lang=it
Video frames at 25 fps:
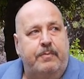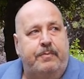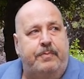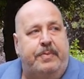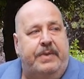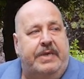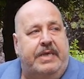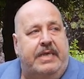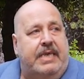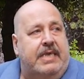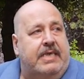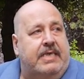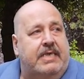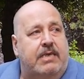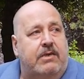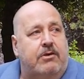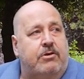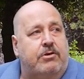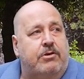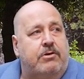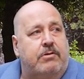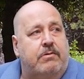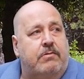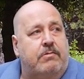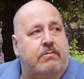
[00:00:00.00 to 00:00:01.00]
perché, se
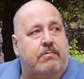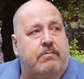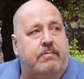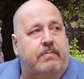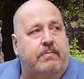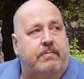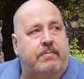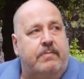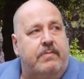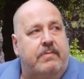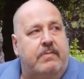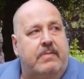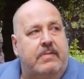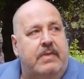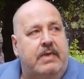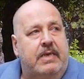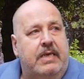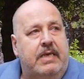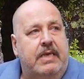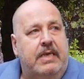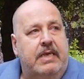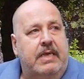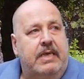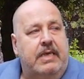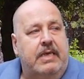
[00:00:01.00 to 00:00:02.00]
non,
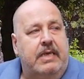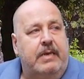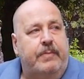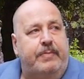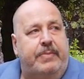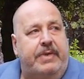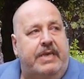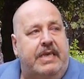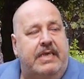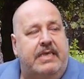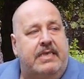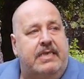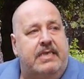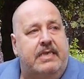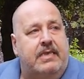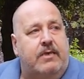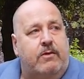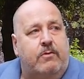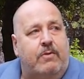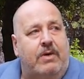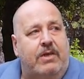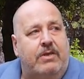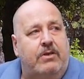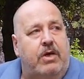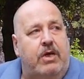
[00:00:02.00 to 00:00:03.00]
perché
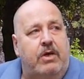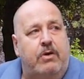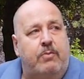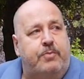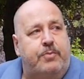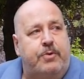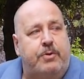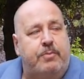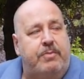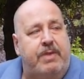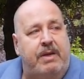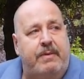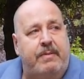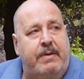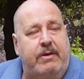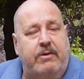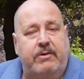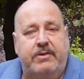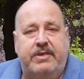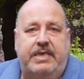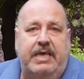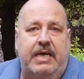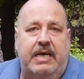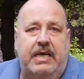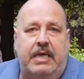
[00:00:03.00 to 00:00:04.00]
quando hai un problema non
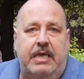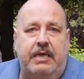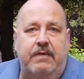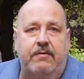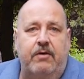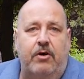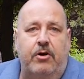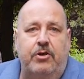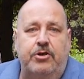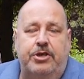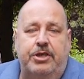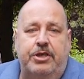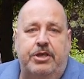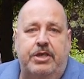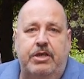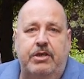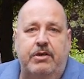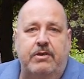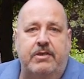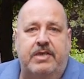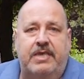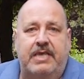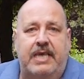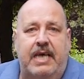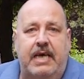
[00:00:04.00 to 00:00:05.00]
sai a chi rivolgerti,
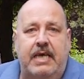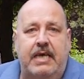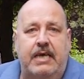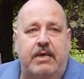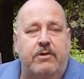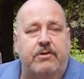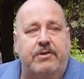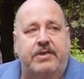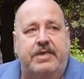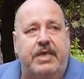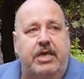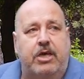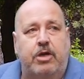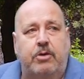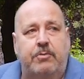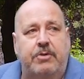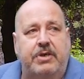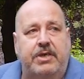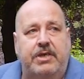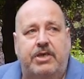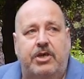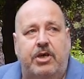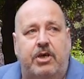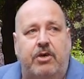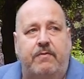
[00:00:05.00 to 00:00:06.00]
non sai, non sai come
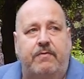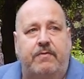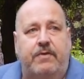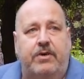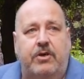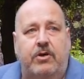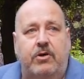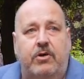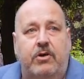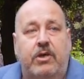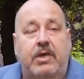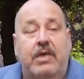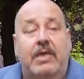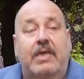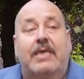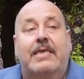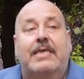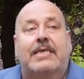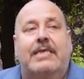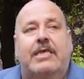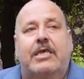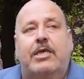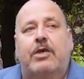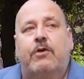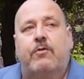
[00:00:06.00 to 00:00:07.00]
risolverlo,
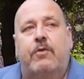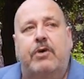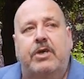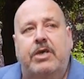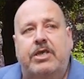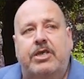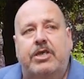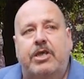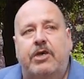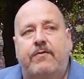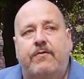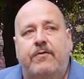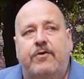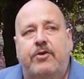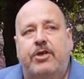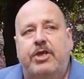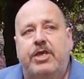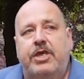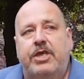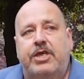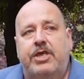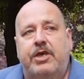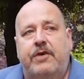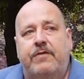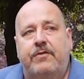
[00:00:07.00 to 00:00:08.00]
se lo vuoi risolvere lo
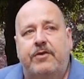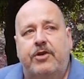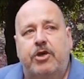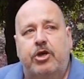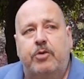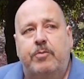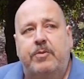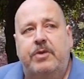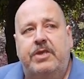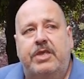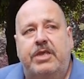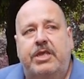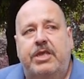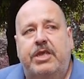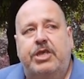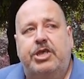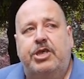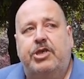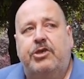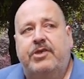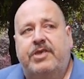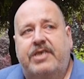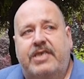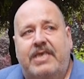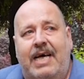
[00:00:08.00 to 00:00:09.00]
devi risolvere come ti dice
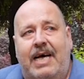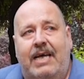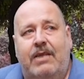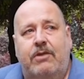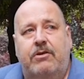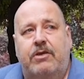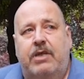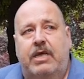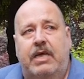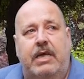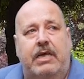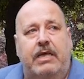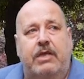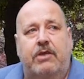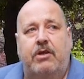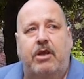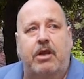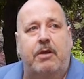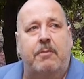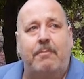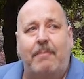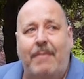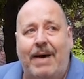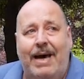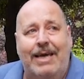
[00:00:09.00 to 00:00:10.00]
lo Stato, non
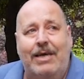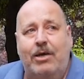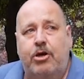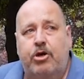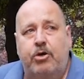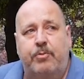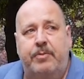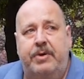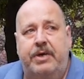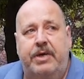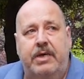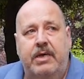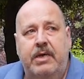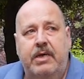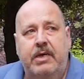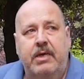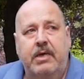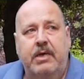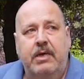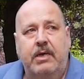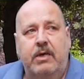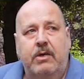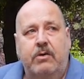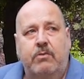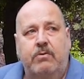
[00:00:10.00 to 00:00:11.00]
è mai come
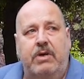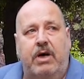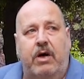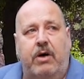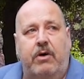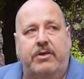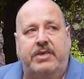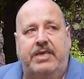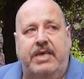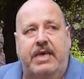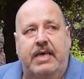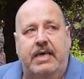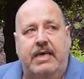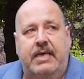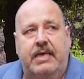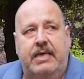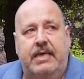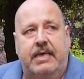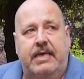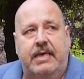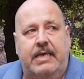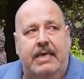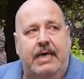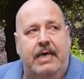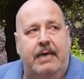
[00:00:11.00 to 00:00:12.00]
una cosa
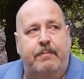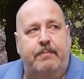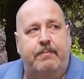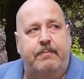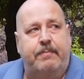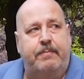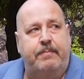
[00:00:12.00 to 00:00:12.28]
che